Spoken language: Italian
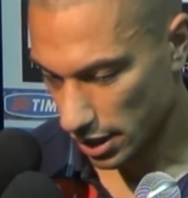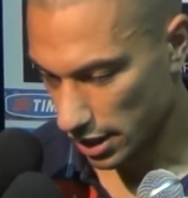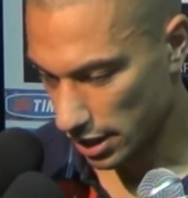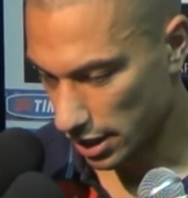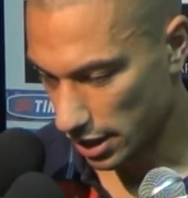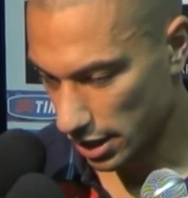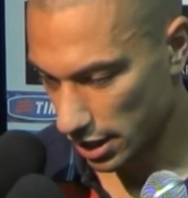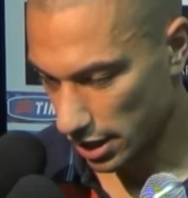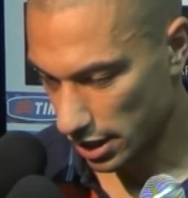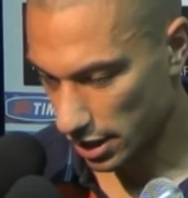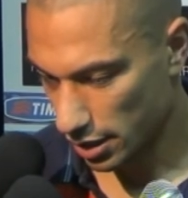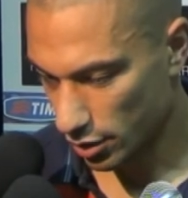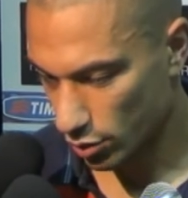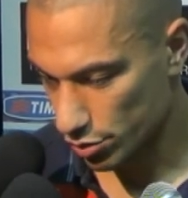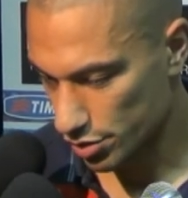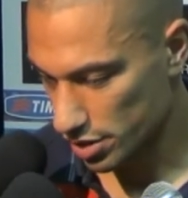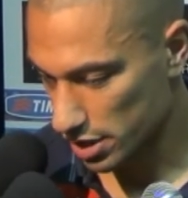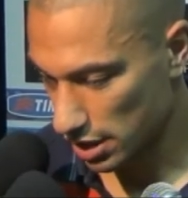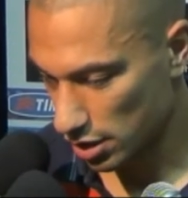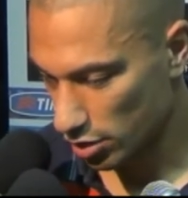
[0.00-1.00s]
E eh,
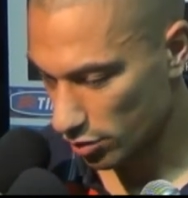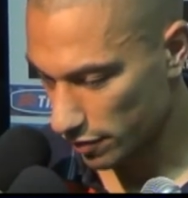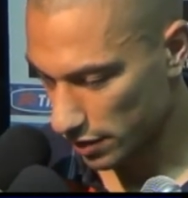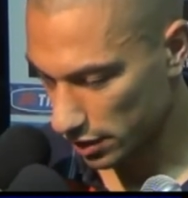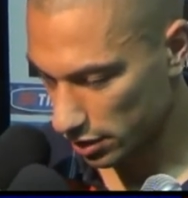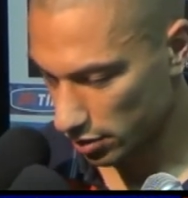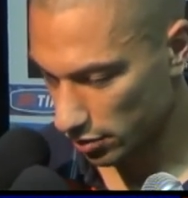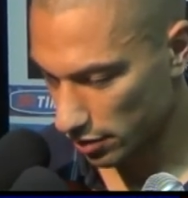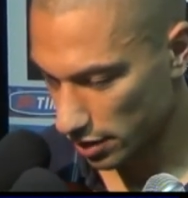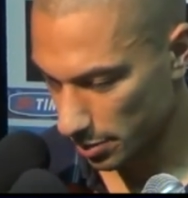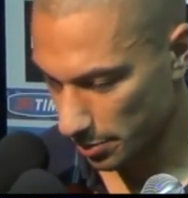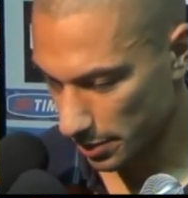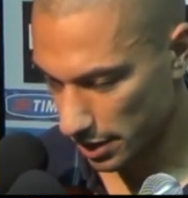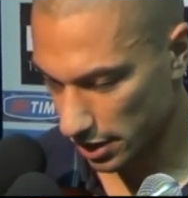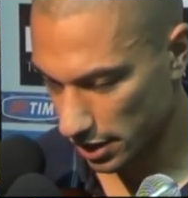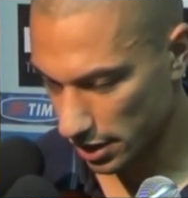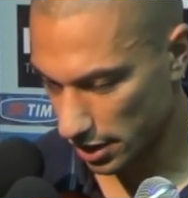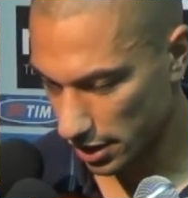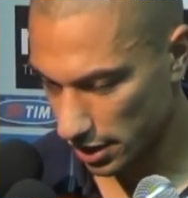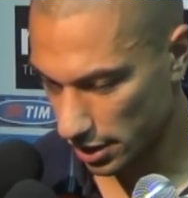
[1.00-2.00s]
Gonzalo ha fatto
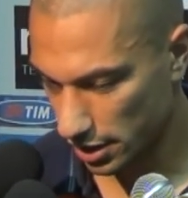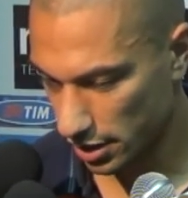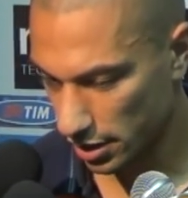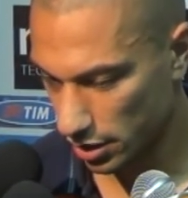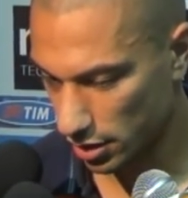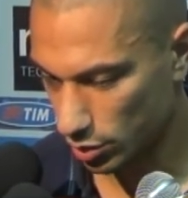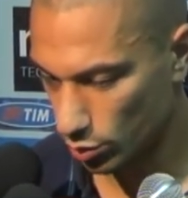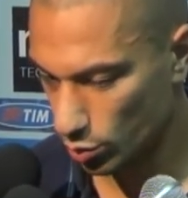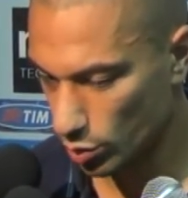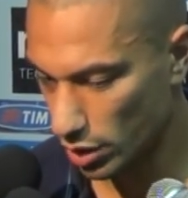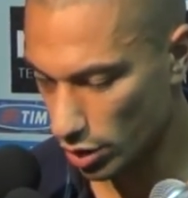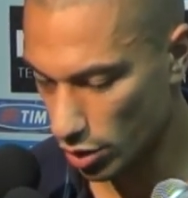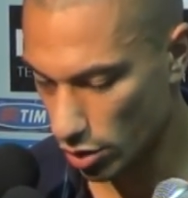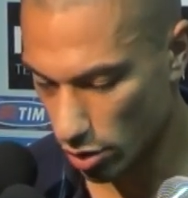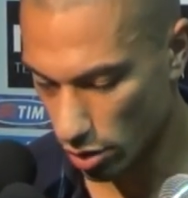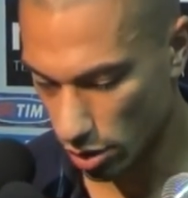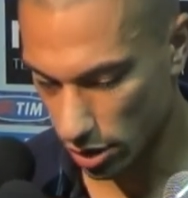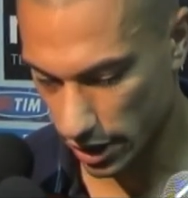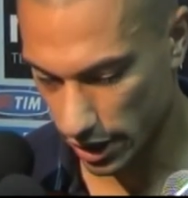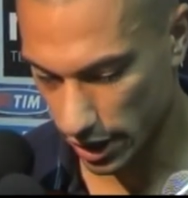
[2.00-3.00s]
veramente due
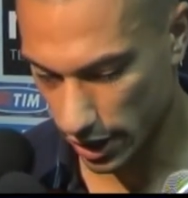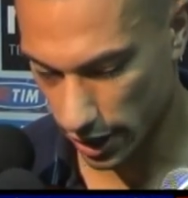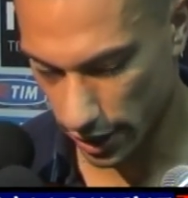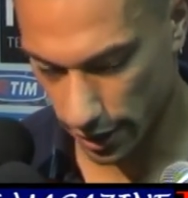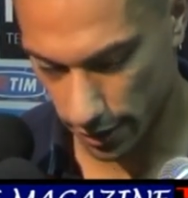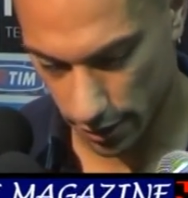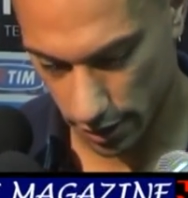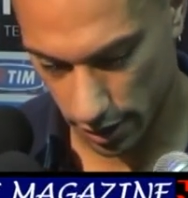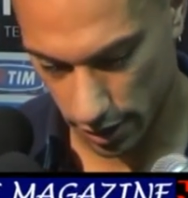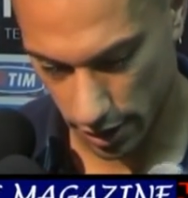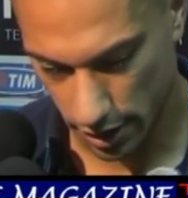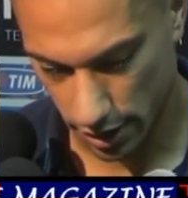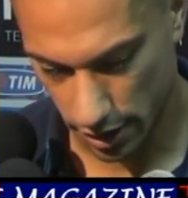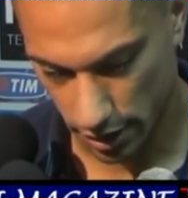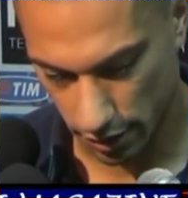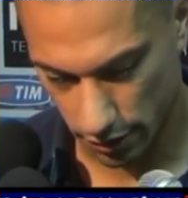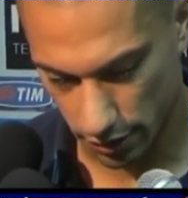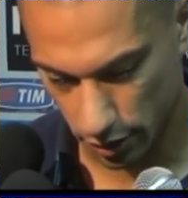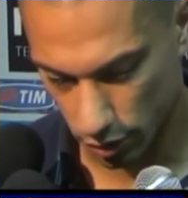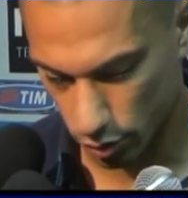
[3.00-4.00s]
gol che eh,
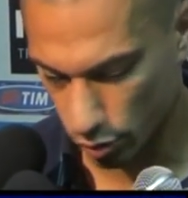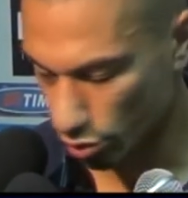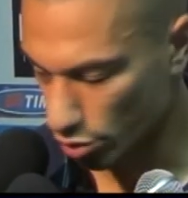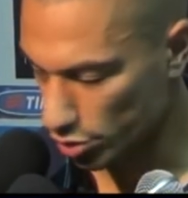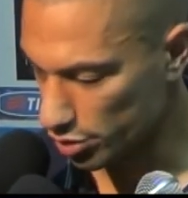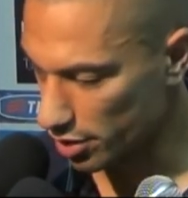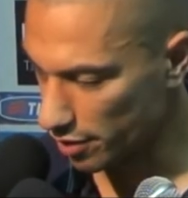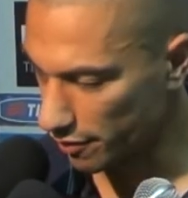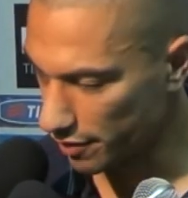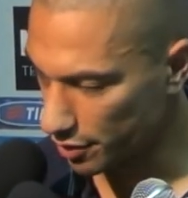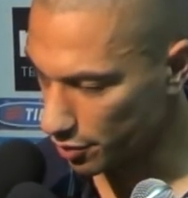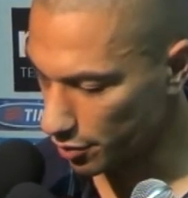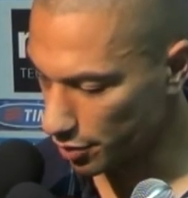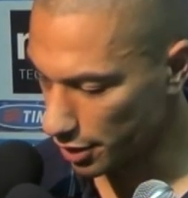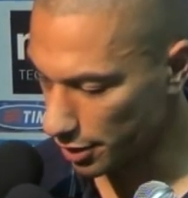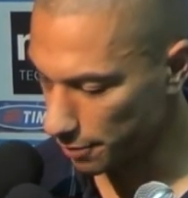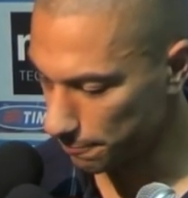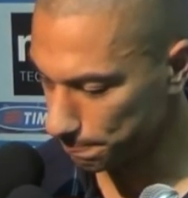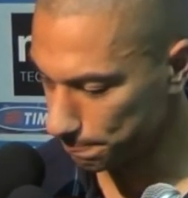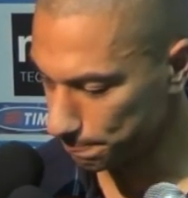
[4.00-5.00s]
ha fatto una nostra
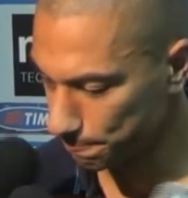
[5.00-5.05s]
vittoria.